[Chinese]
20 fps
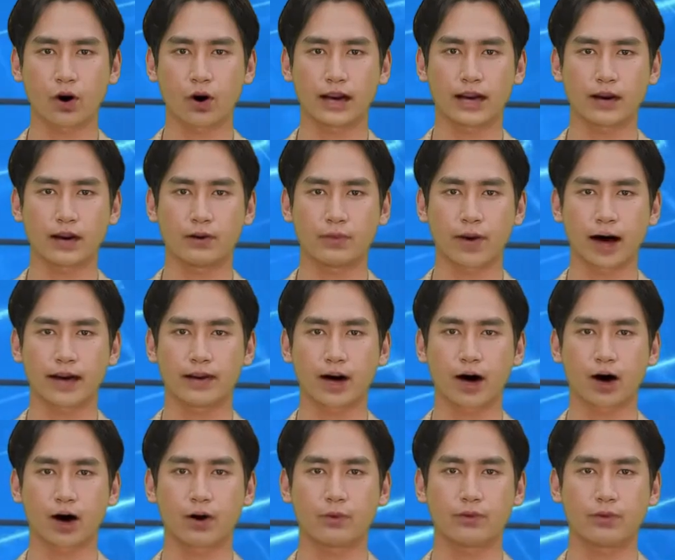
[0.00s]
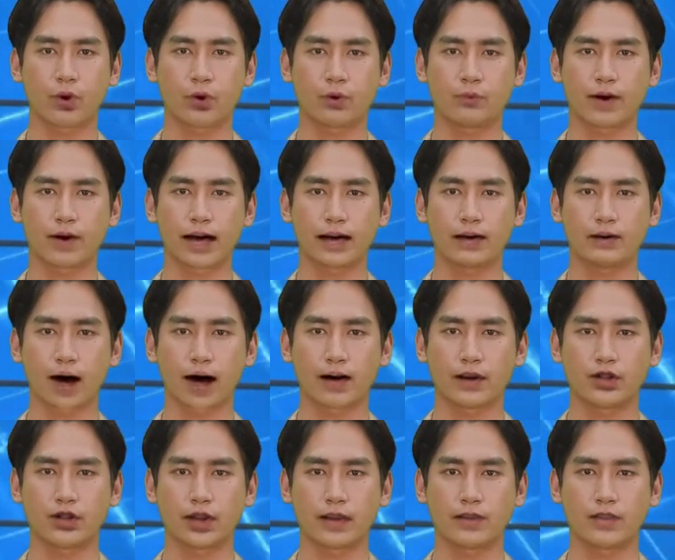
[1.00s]
欢迎来到 Moving 二
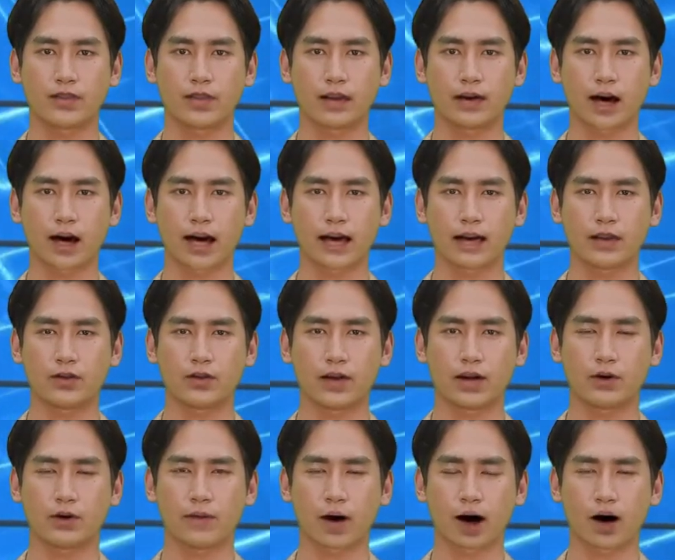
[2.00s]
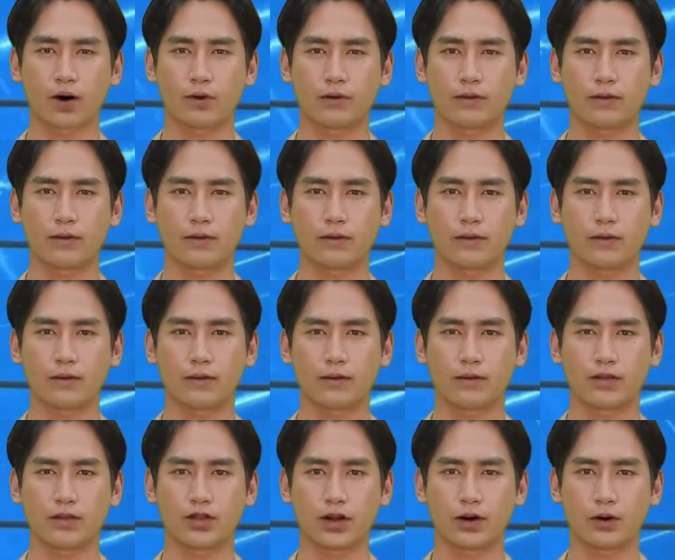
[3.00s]
十四 H 频道，
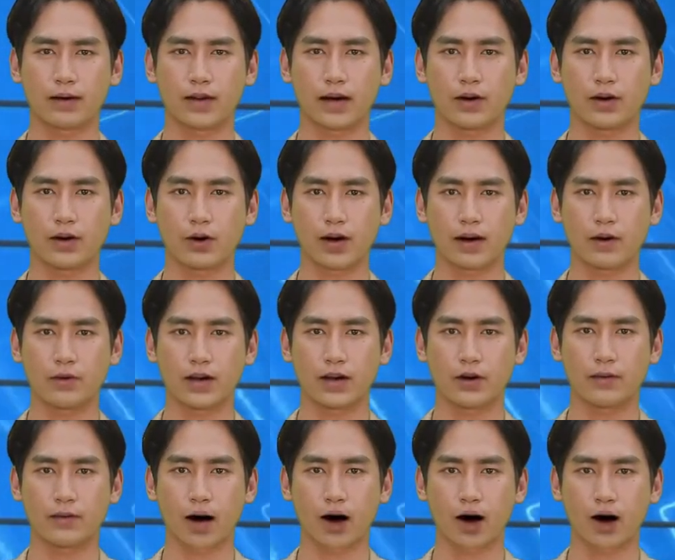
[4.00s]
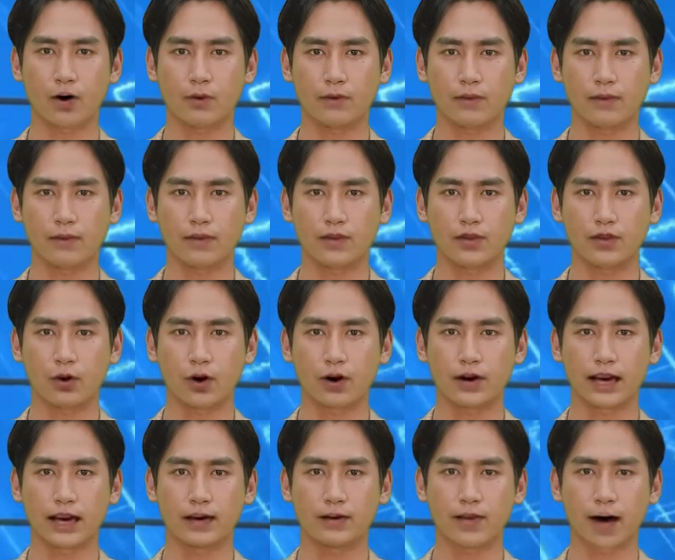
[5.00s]
请订阅频道，所
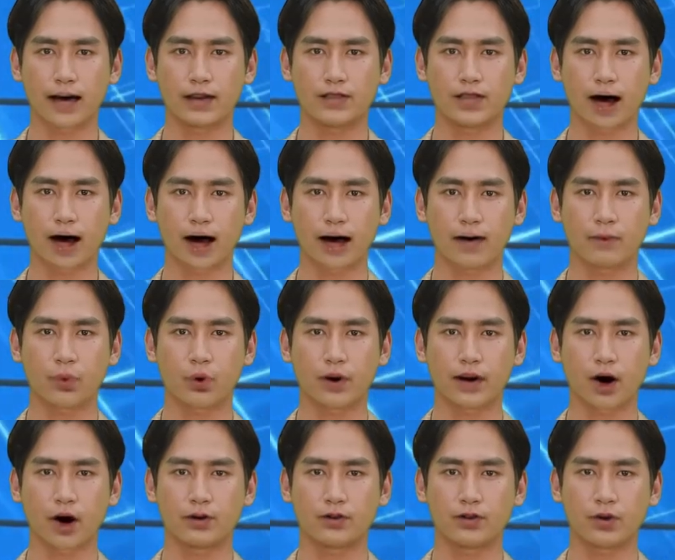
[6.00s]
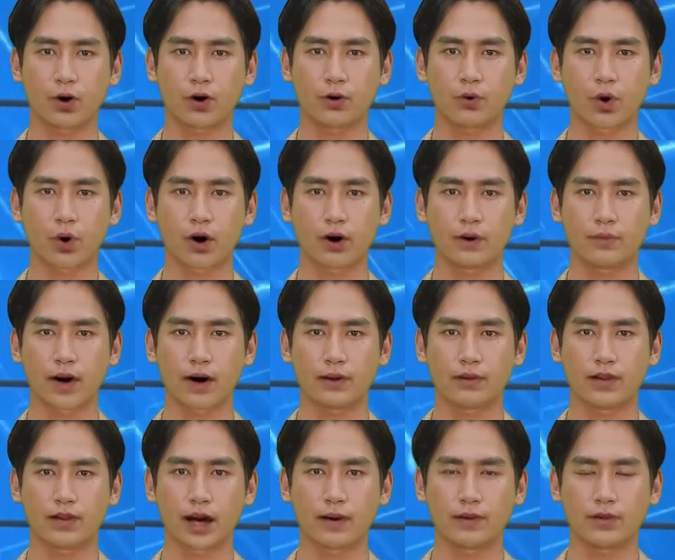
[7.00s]
以大家不要错过
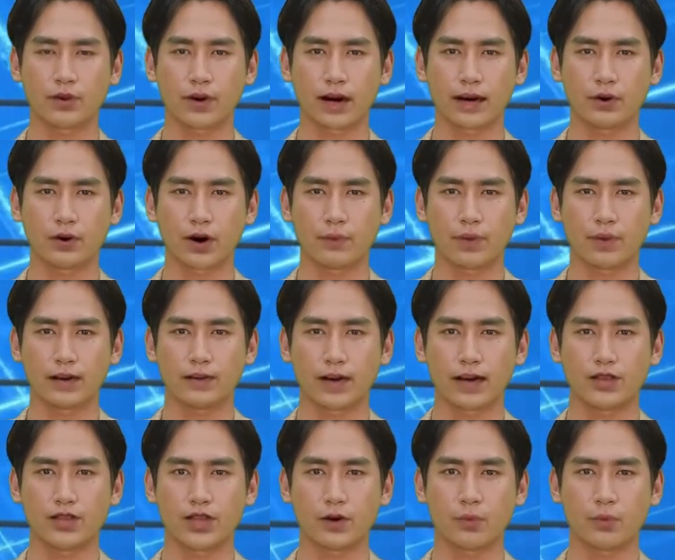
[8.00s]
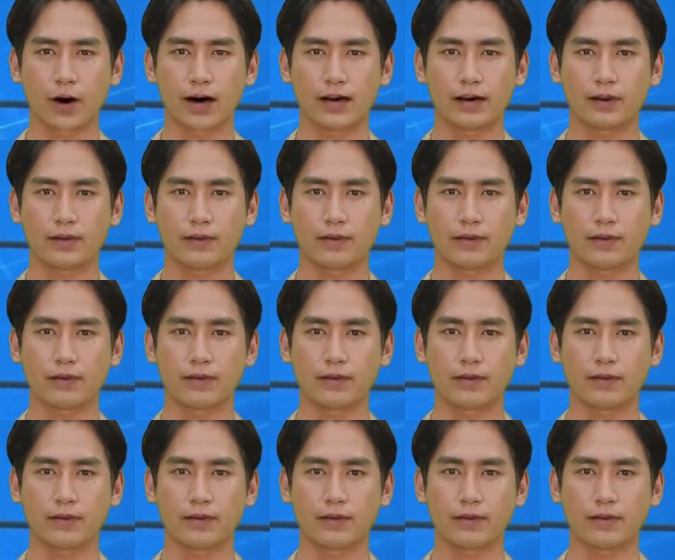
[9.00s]
当天最热门的新闻。